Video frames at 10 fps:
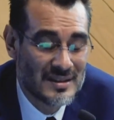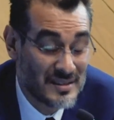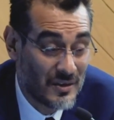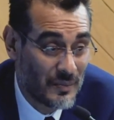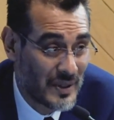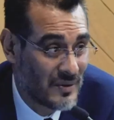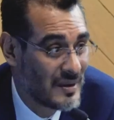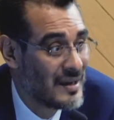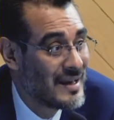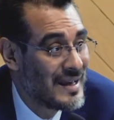cero
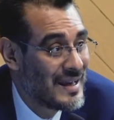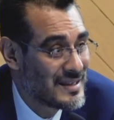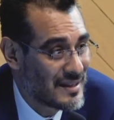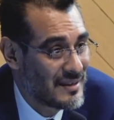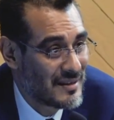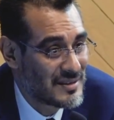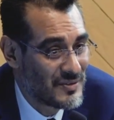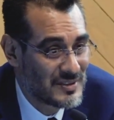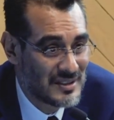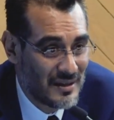perdón. Esa
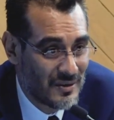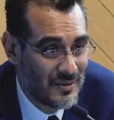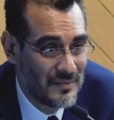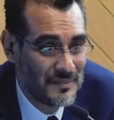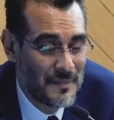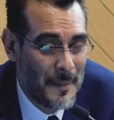generación cero,